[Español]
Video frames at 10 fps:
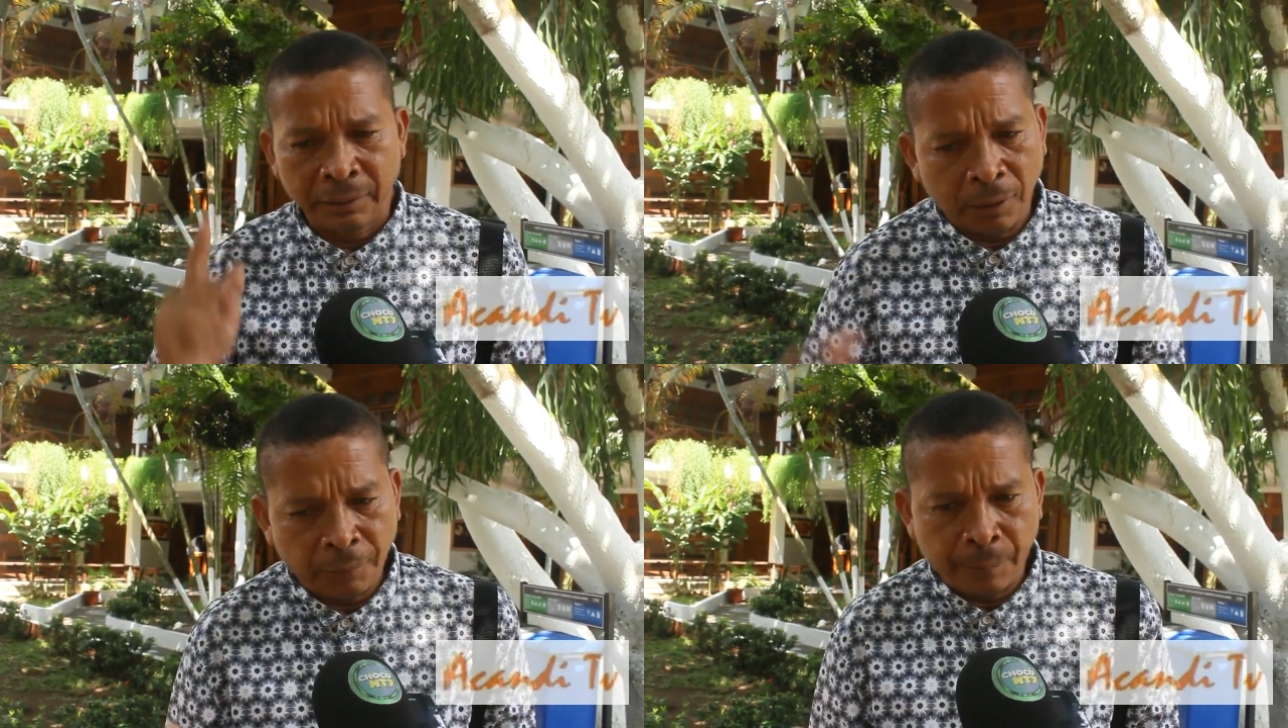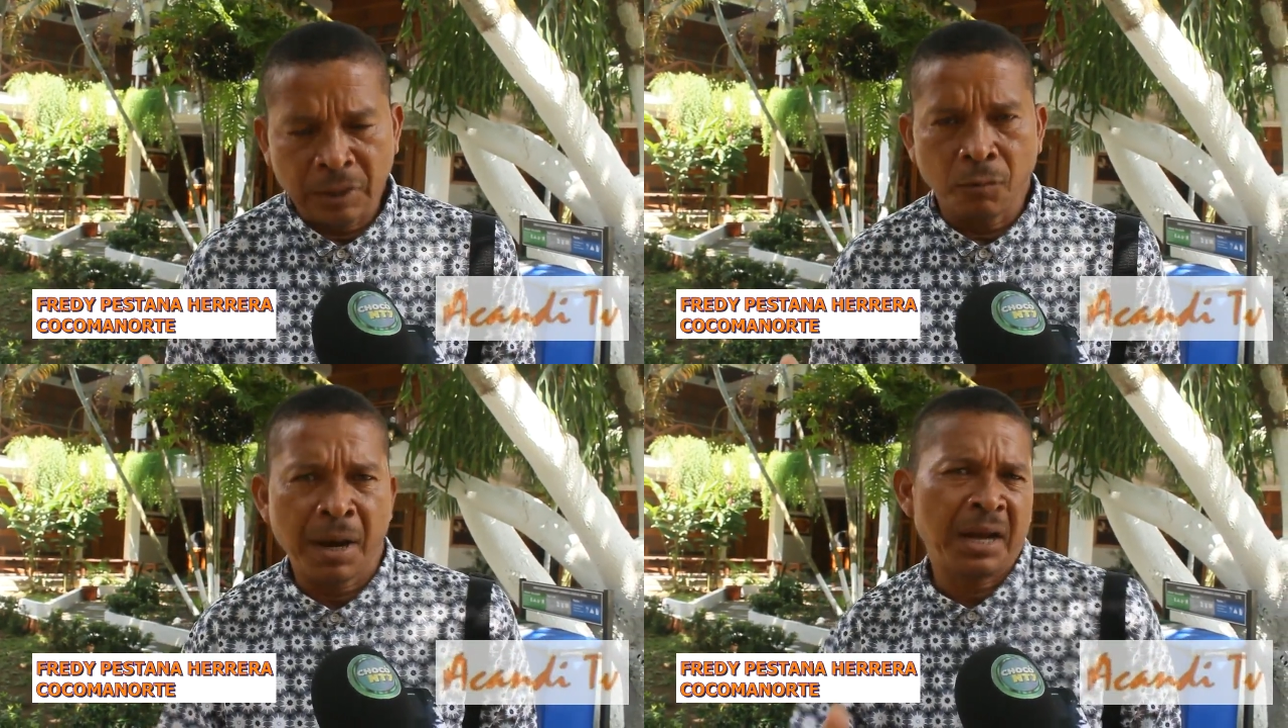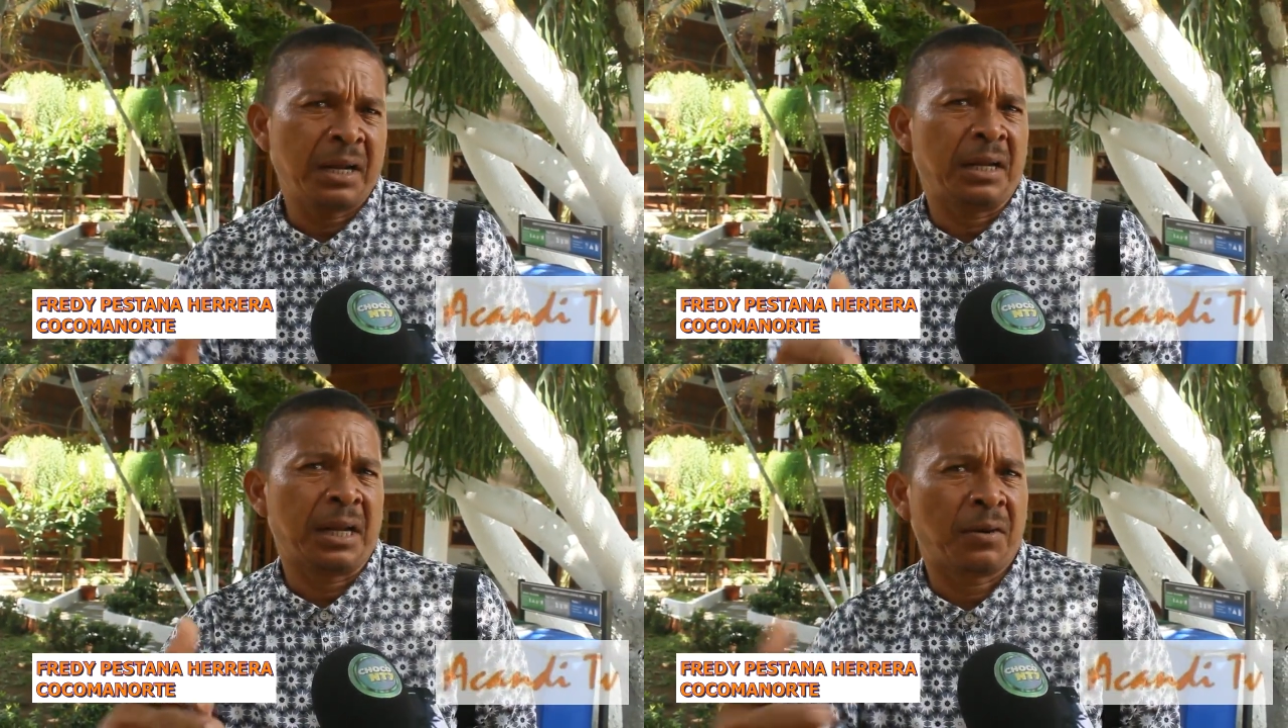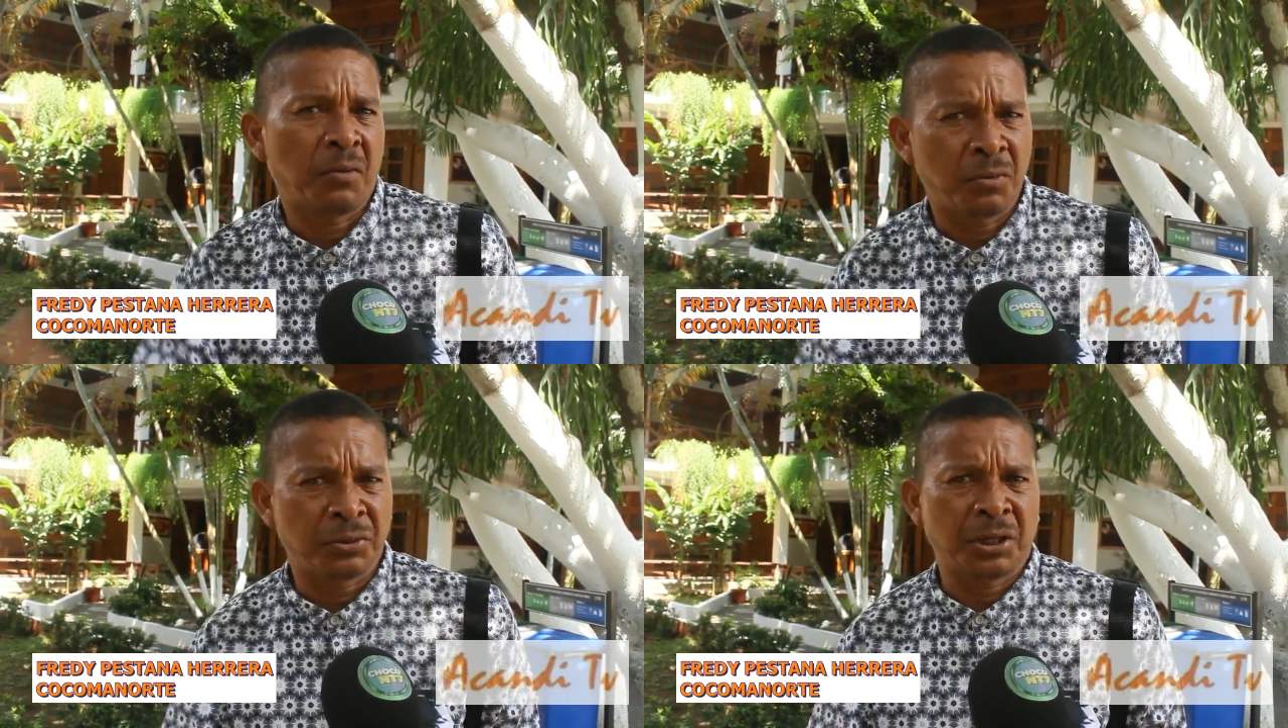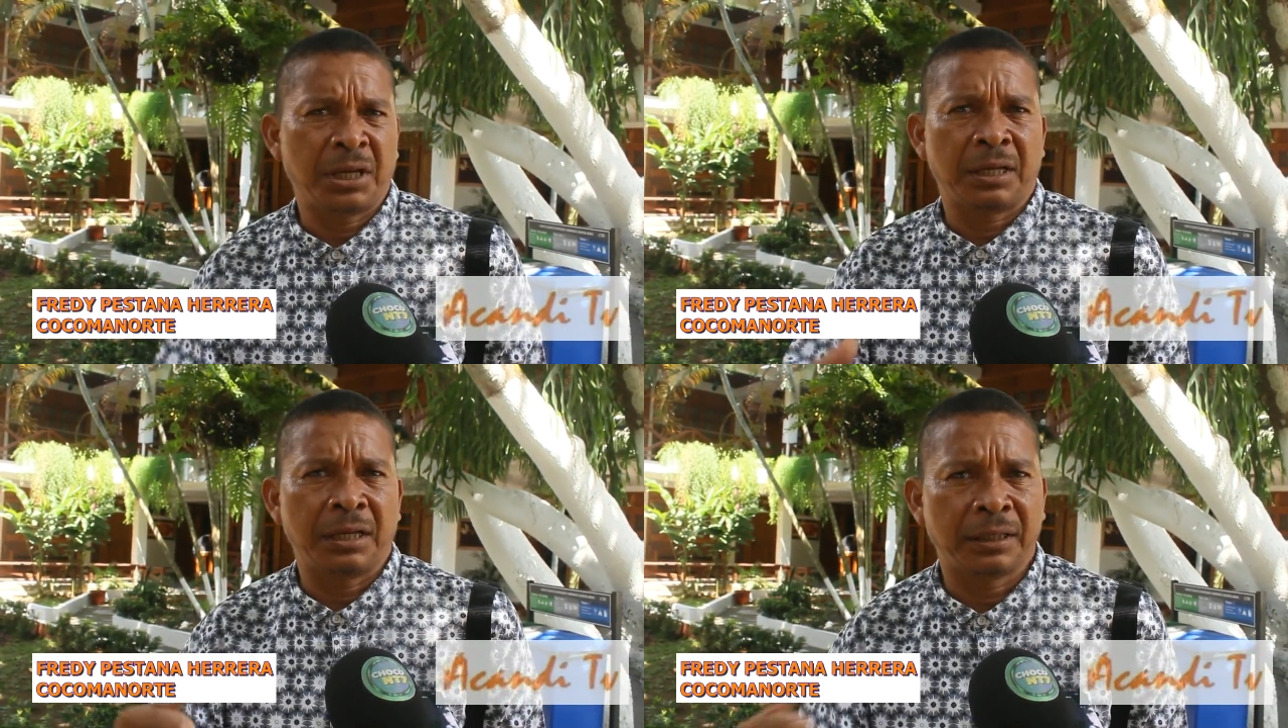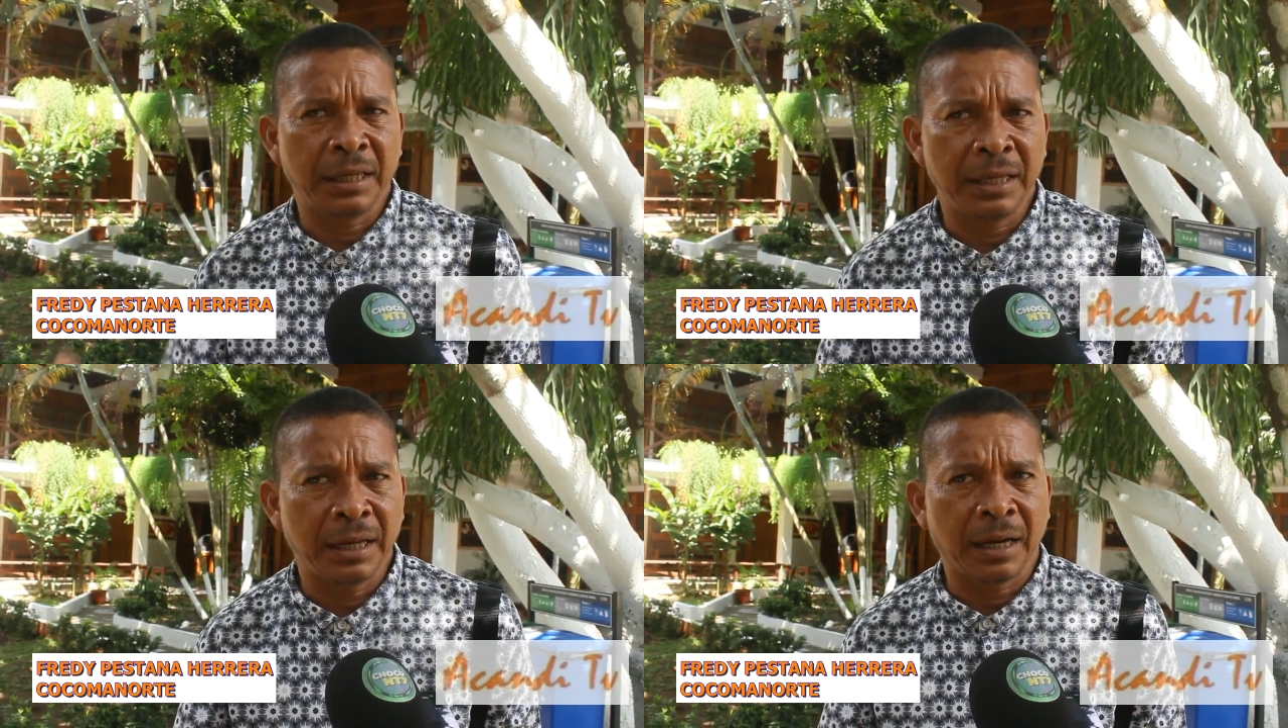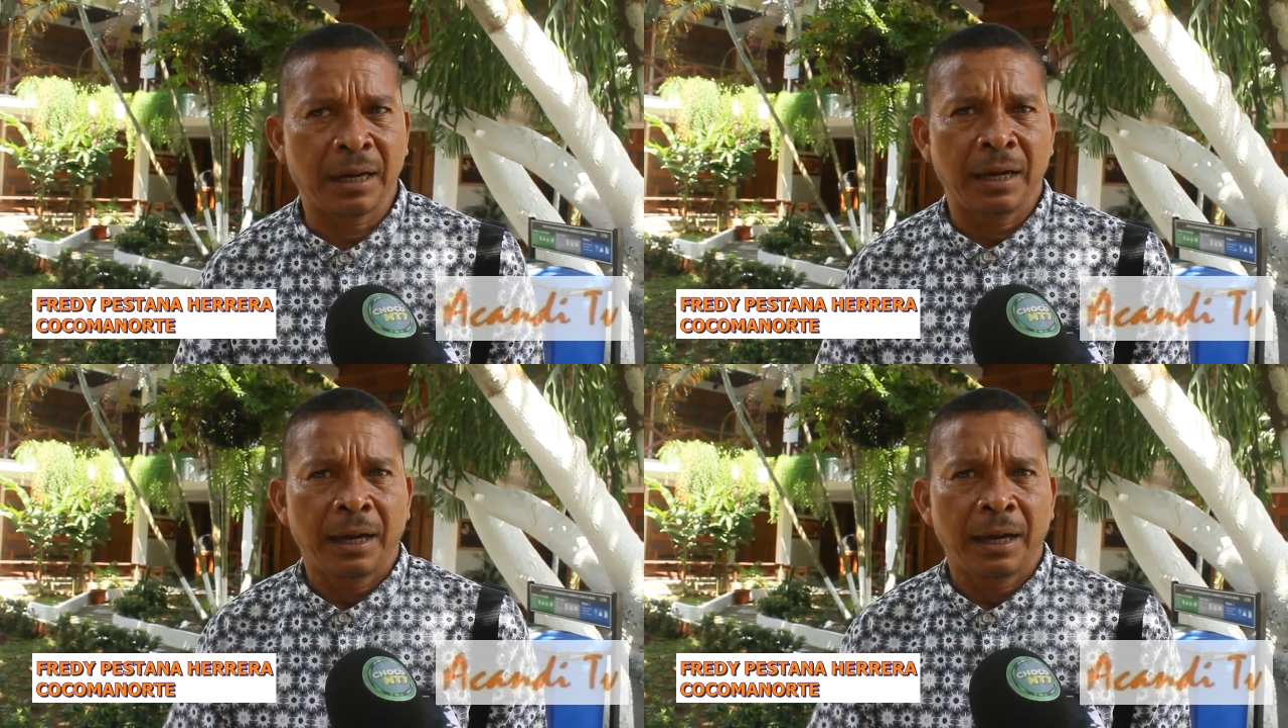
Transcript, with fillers: de una forma inhumana, en la noche, en el día,